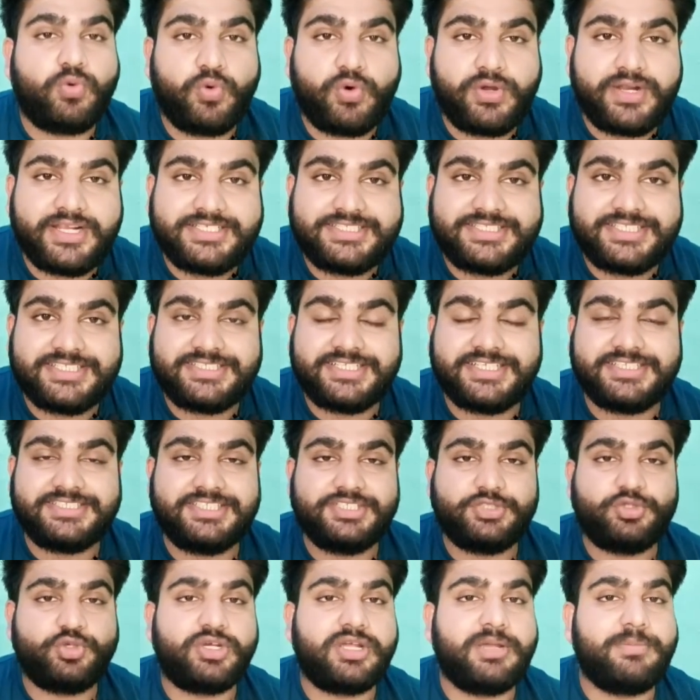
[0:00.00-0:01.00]
और अच्छे से
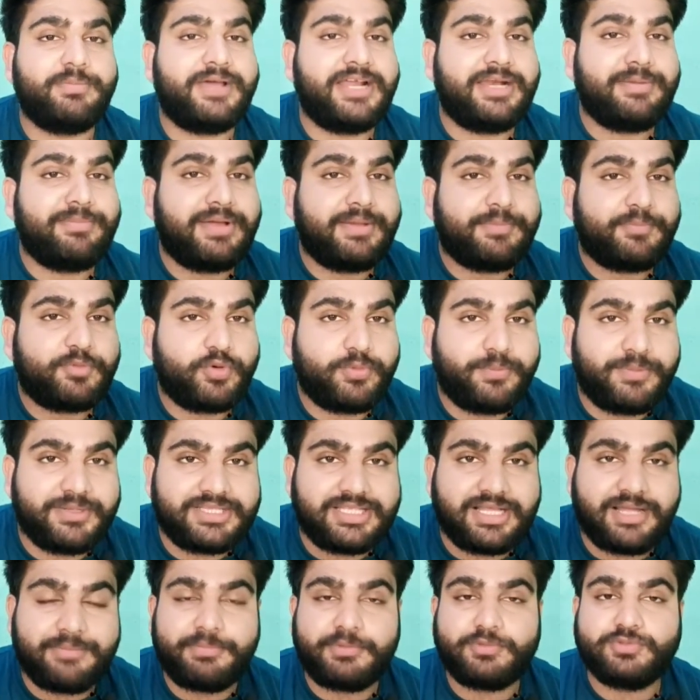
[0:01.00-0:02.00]
चीजों के बारे में आपको
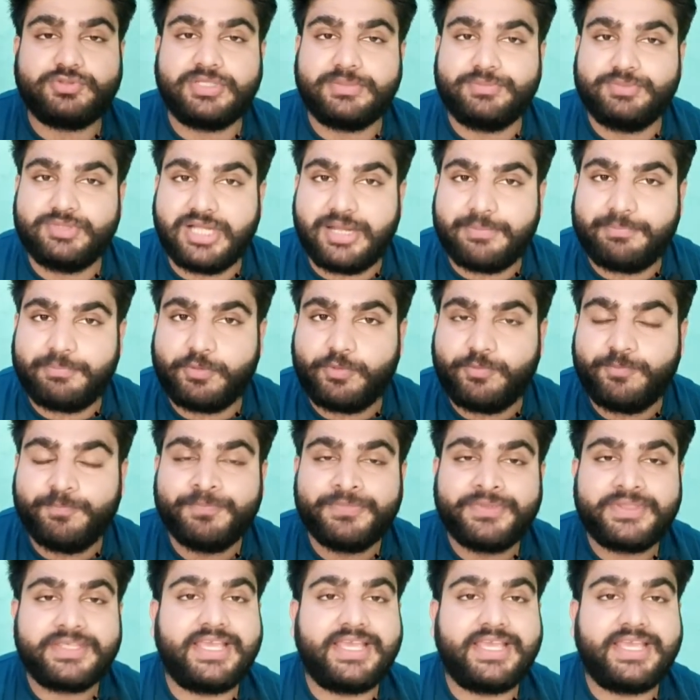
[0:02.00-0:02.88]
बता पाऊं समझा पाऊं